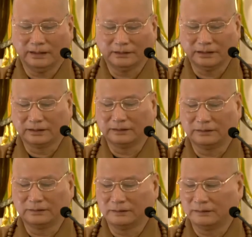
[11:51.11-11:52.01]
啊，这
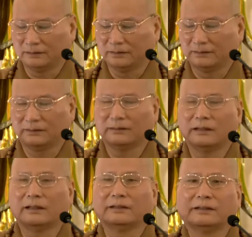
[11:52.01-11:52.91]
个
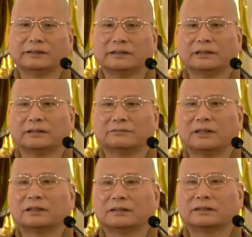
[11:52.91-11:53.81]
啊，也是一个
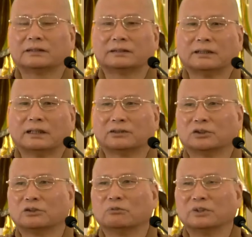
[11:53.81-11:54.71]
方式啊，
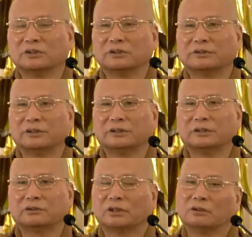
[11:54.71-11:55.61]
所以我们学
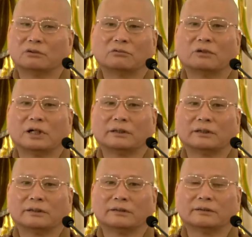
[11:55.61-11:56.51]
习传统文化呢
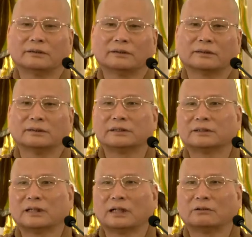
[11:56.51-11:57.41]
啊，根据
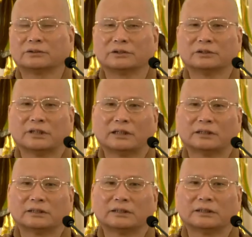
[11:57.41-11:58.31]
蔡老师讲
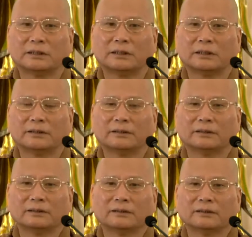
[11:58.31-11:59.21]
的这些啊，
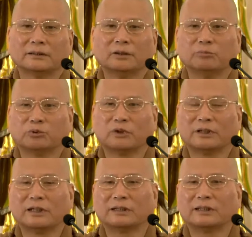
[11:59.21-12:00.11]
你不
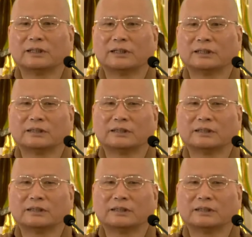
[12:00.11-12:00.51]
断啊、你给他